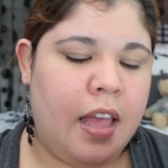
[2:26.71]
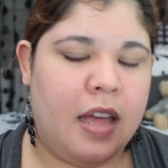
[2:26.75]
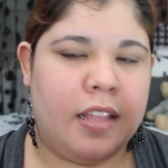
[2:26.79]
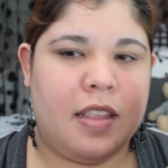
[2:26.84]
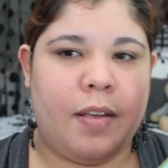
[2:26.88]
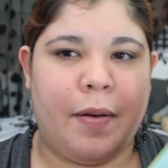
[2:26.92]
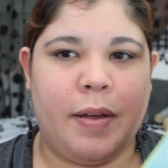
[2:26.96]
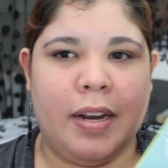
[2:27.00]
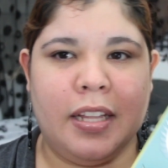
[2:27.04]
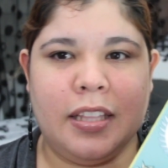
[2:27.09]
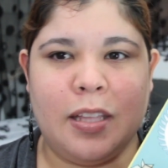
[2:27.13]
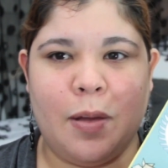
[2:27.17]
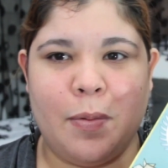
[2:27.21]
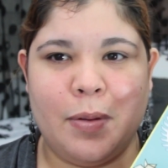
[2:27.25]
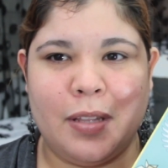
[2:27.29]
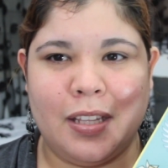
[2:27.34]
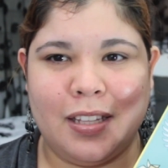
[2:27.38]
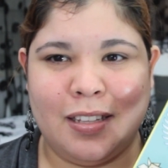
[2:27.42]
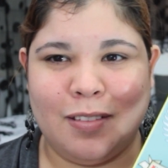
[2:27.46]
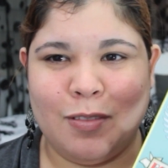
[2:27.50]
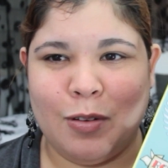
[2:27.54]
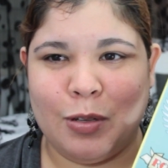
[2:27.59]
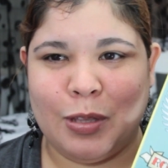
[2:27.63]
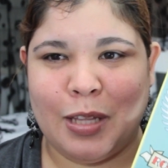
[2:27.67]
Está bien,
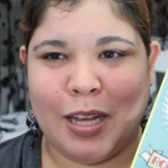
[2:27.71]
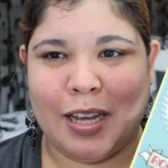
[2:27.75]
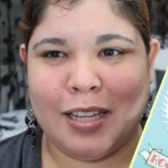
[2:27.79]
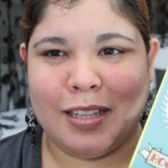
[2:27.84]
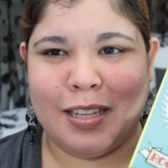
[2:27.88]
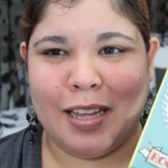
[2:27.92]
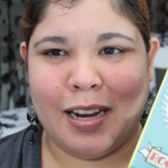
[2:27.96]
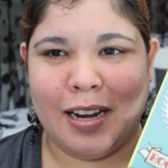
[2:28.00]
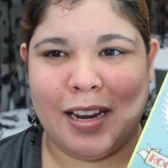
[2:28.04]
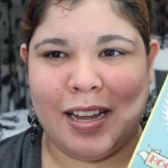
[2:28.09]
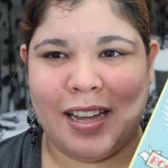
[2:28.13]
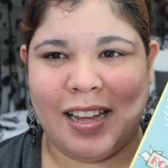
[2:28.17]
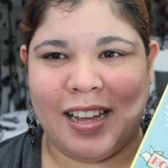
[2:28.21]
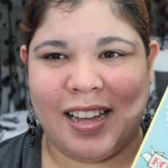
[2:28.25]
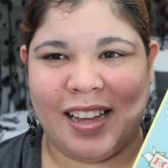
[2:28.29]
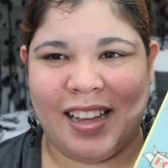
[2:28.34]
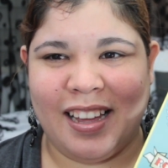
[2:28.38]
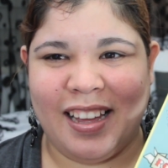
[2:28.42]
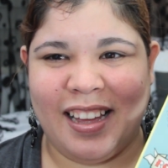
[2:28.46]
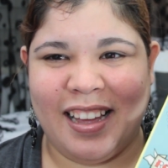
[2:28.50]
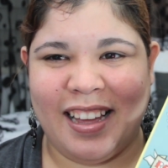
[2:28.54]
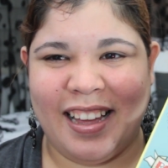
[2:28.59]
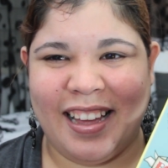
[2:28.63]
gusta que tiene